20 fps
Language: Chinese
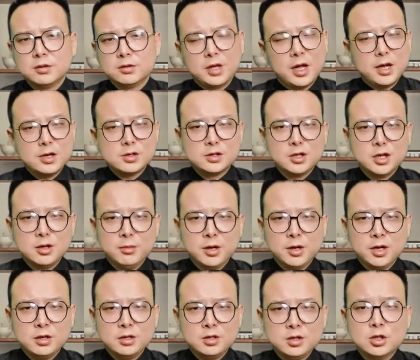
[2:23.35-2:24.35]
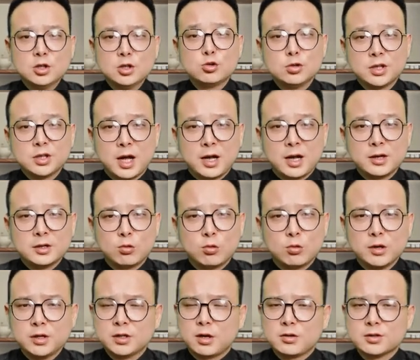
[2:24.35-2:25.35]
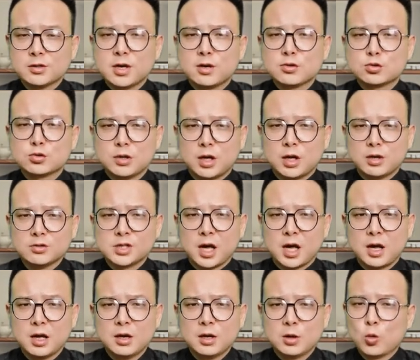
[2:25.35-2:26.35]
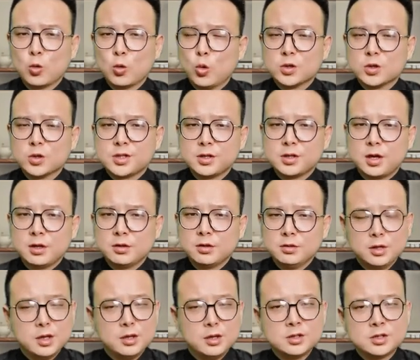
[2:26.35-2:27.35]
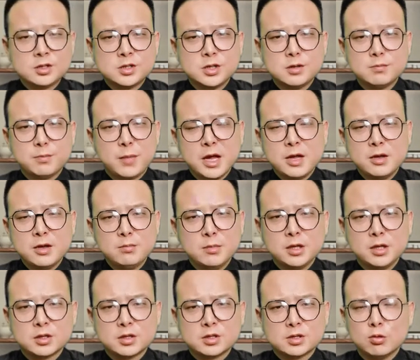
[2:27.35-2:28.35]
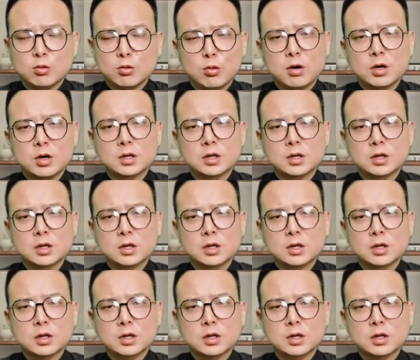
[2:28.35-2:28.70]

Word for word: 带着那枚日军大印回到江苏老家，过起了隐姓埋名的生活。